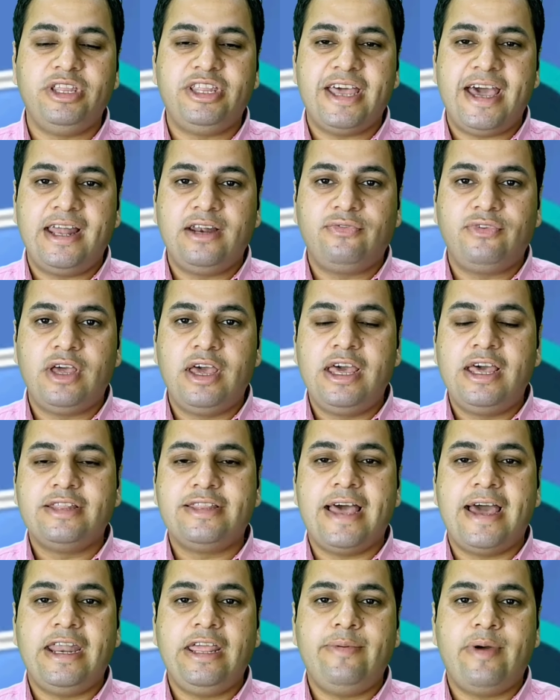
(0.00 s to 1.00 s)
100 ألف
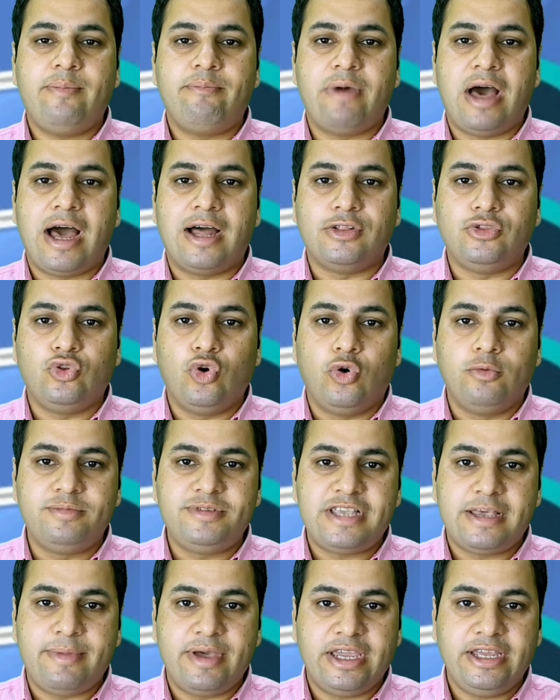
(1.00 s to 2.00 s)
تقريبا بقى عندهم
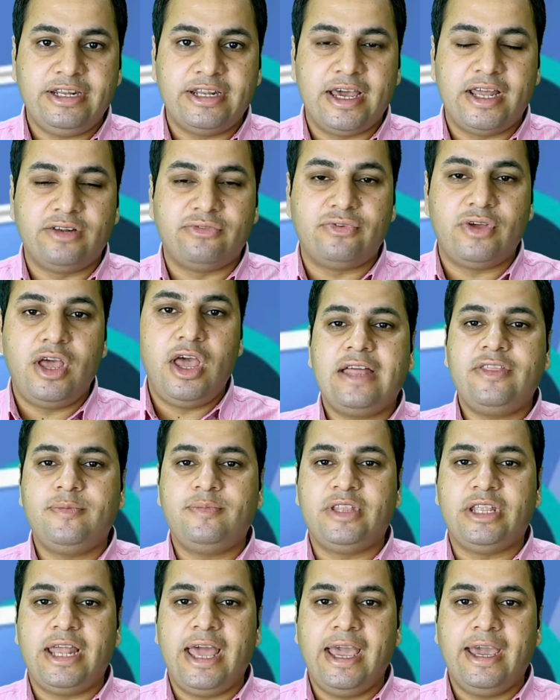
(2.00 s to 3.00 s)
70 ألف يعني
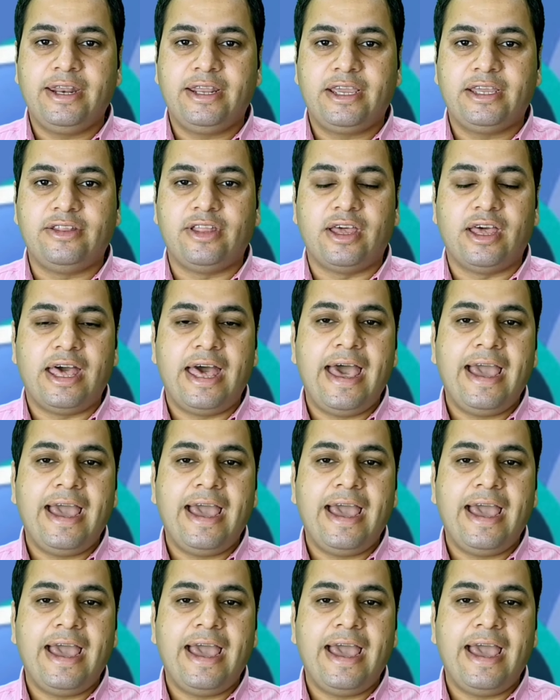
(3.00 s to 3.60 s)
من الآخر كده